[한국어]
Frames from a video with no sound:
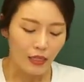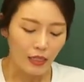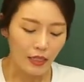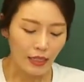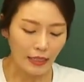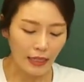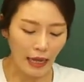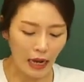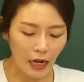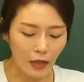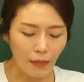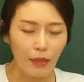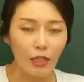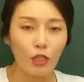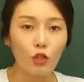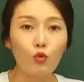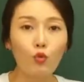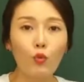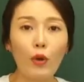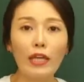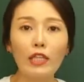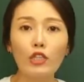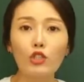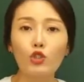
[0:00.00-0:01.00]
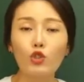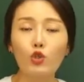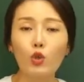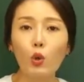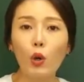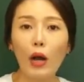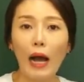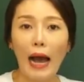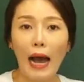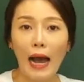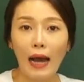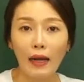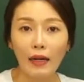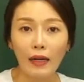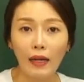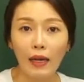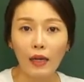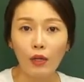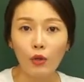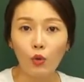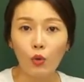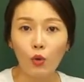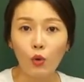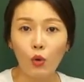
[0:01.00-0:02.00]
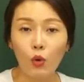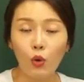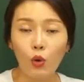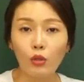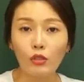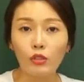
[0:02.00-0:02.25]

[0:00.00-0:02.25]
자 다음에는 왼쪽 아래로